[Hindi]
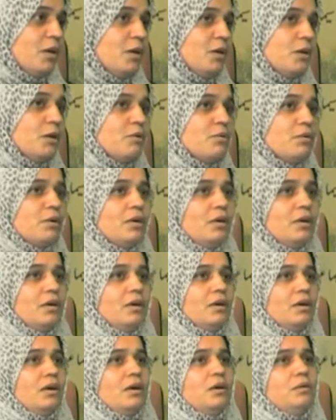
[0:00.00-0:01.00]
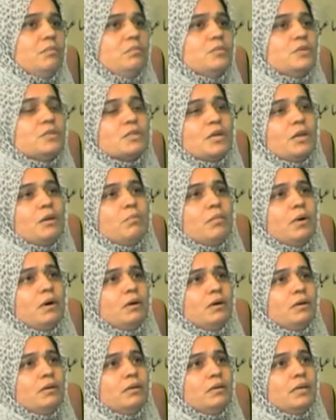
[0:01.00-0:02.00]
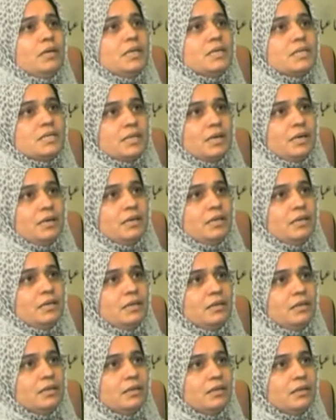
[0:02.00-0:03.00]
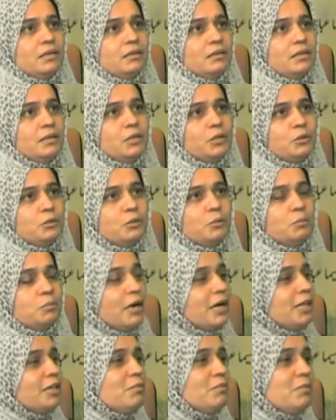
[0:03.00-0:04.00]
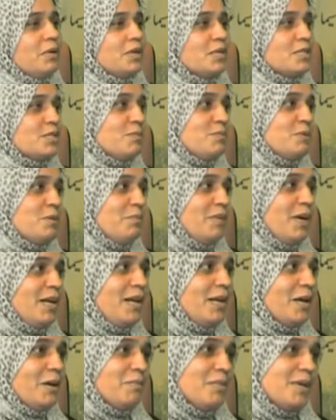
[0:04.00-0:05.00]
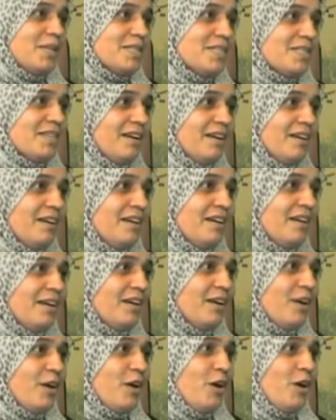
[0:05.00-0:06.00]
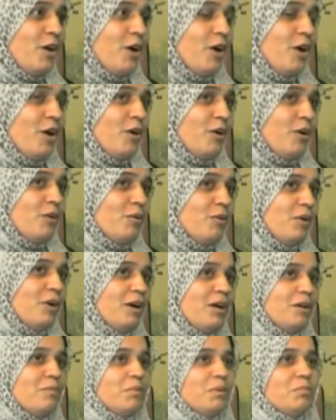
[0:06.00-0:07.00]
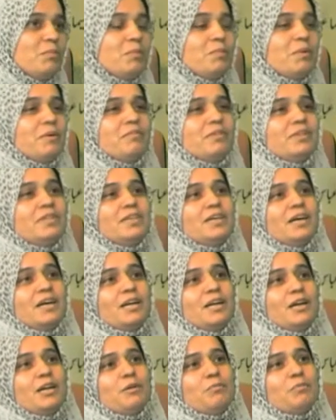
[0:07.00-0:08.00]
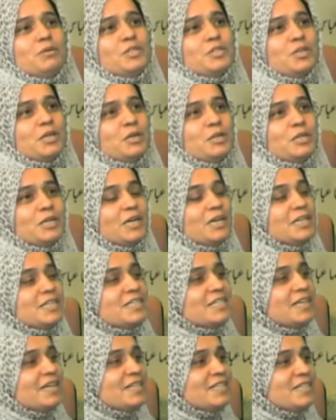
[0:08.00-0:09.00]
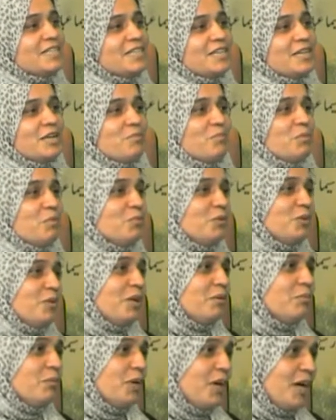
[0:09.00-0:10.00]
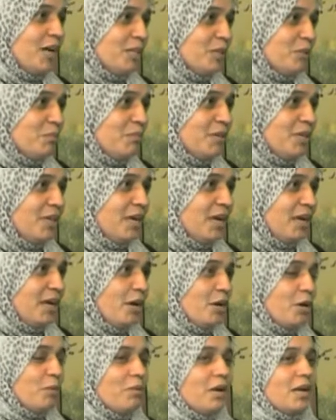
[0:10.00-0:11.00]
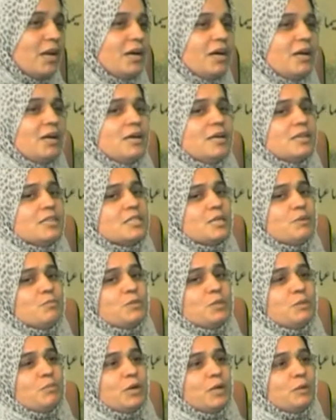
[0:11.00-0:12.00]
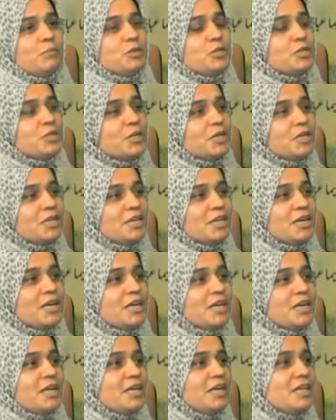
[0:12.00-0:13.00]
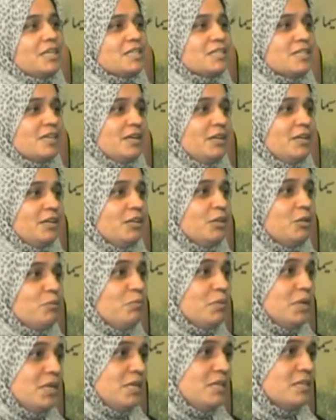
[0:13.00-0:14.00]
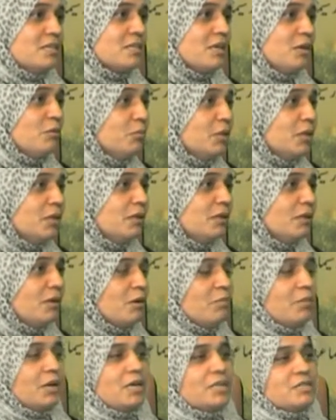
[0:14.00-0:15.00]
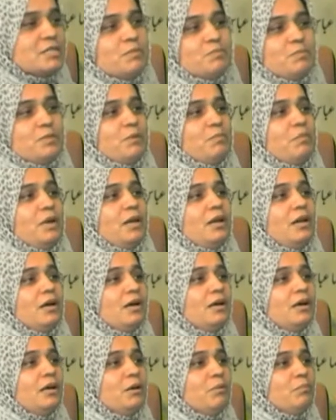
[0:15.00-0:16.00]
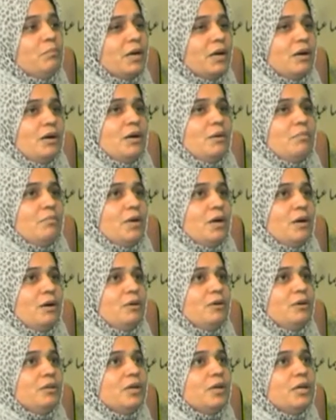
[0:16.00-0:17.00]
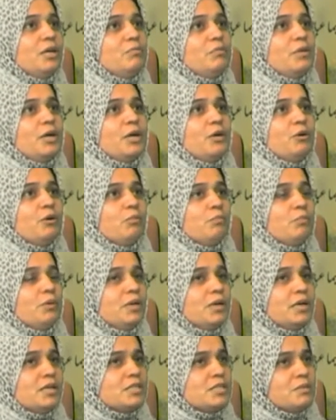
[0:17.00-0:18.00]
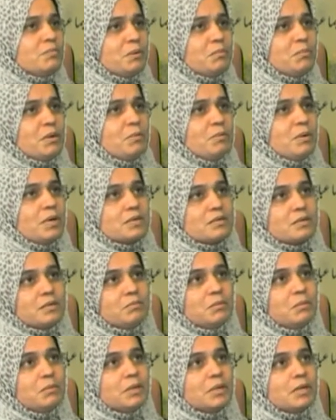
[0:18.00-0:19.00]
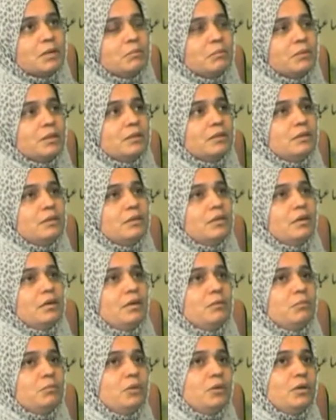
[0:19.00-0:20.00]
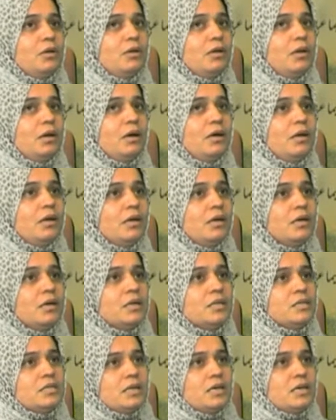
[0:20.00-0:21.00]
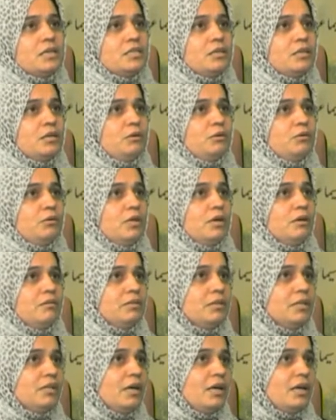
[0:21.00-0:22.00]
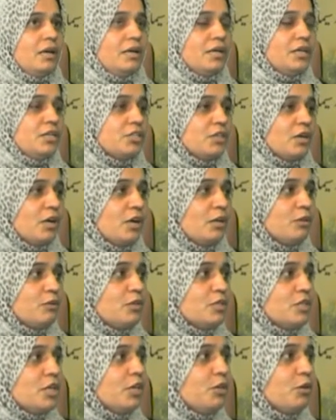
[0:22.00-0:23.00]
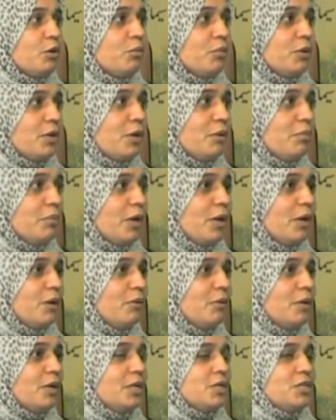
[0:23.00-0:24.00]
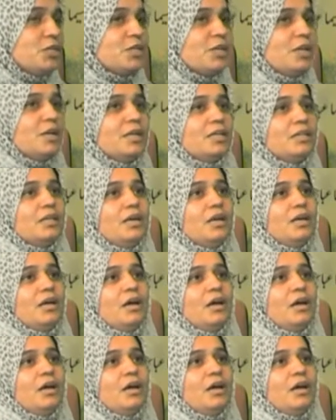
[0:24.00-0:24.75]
क्योंकि हम मुसलमान या ईसाई या हिंदू बात नहीं है सबसे पहले हम इंसान हैं और कुरान में भी परवरदिगार आलम ने जगह जगह इंसान से ही हमें मुखातिब किया है और हमारा सबसे बड़ा मिशन ही है कि इंसानियत पीस अमन हमारा सबसे पहला पैगाम है और यही मेरा टॉपिक है इसी पे मैं पाकिस्तान में भी काम करती रही अलहमदिल्ला जहाँ जहाँ खुदावन ताला ने चाहा तो यही टॉपिक हमारा होगा इन ताला